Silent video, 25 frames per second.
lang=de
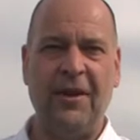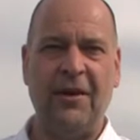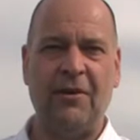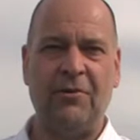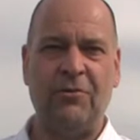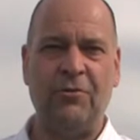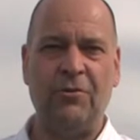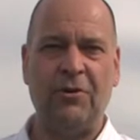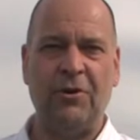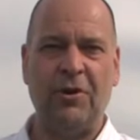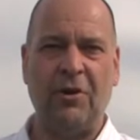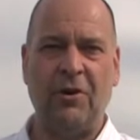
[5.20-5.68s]
ihr
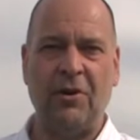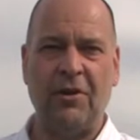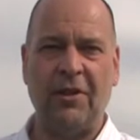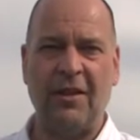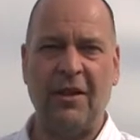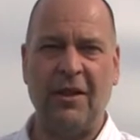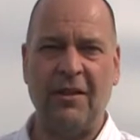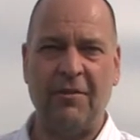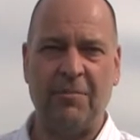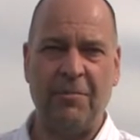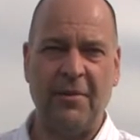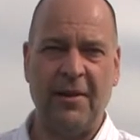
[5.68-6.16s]
gute
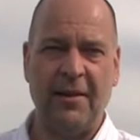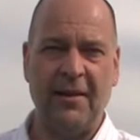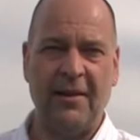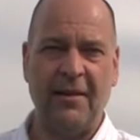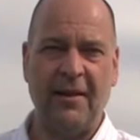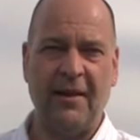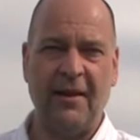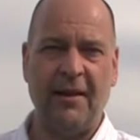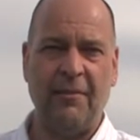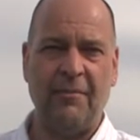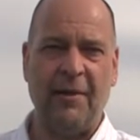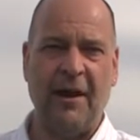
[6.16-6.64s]

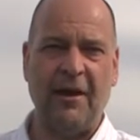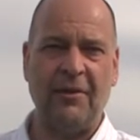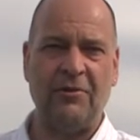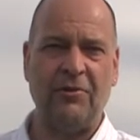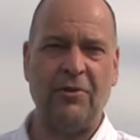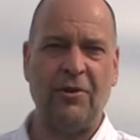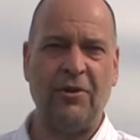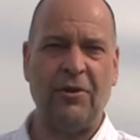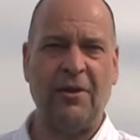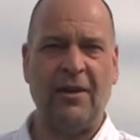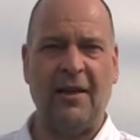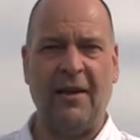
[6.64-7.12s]
Hochzeitsbilder im
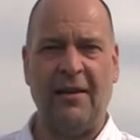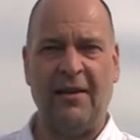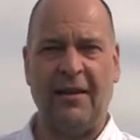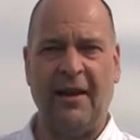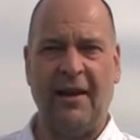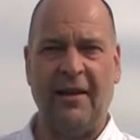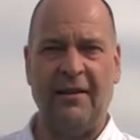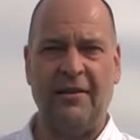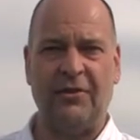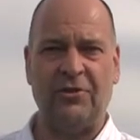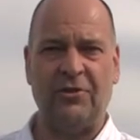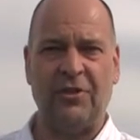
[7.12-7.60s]
Anschluss an
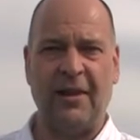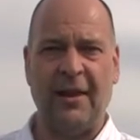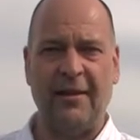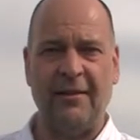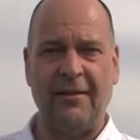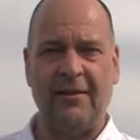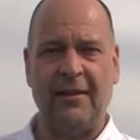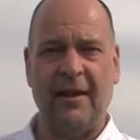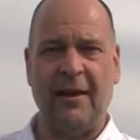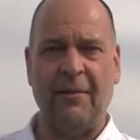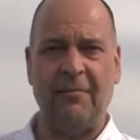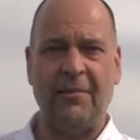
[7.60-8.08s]
eine
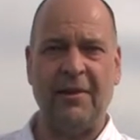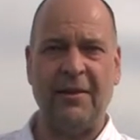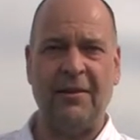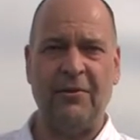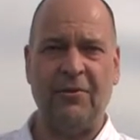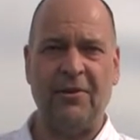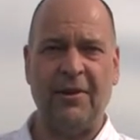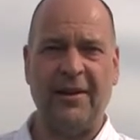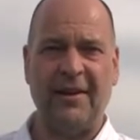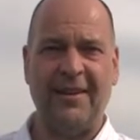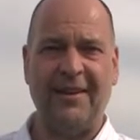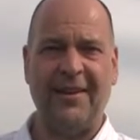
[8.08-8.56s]

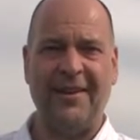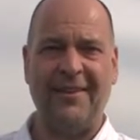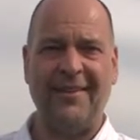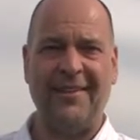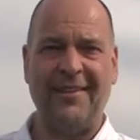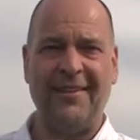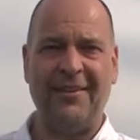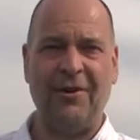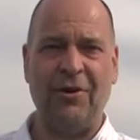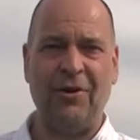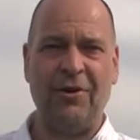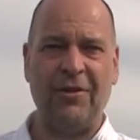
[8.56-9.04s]
standesamtliche oder
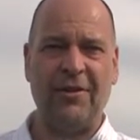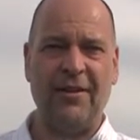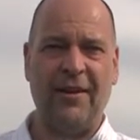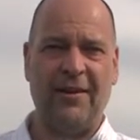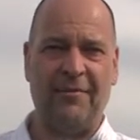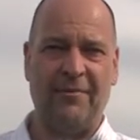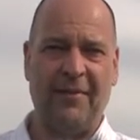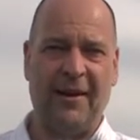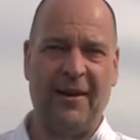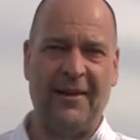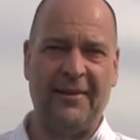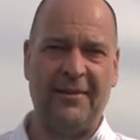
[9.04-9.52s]
kirchliche
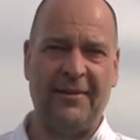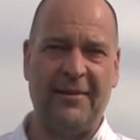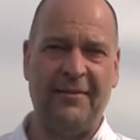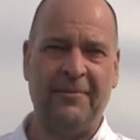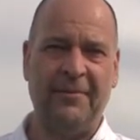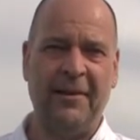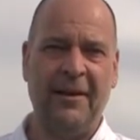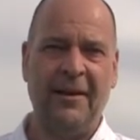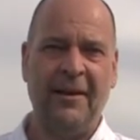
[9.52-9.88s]
Hochzeit macht.